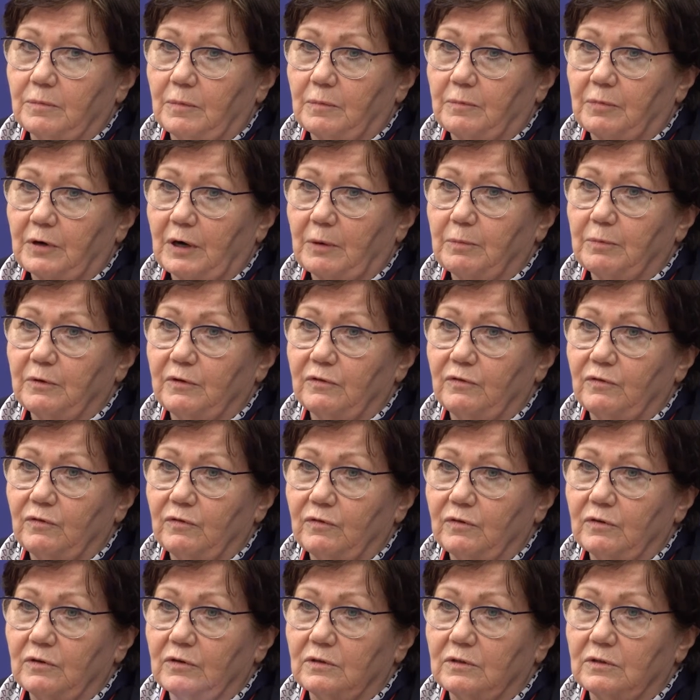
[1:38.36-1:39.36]
пробыв,
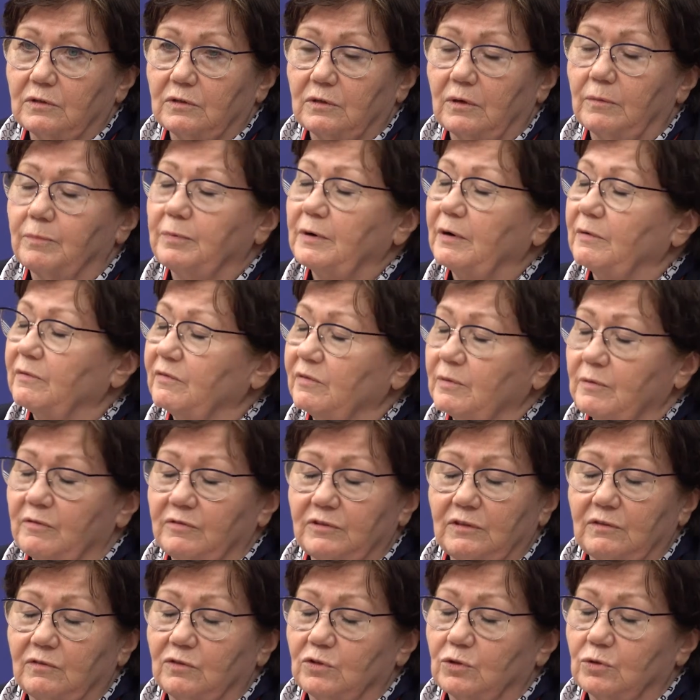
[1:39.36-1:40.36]
э, пробыв
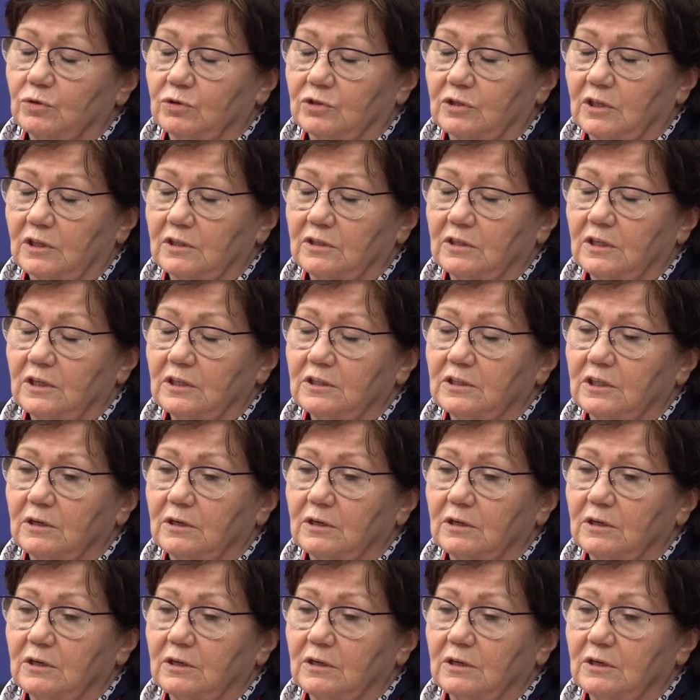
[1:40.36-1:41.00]
90 дней,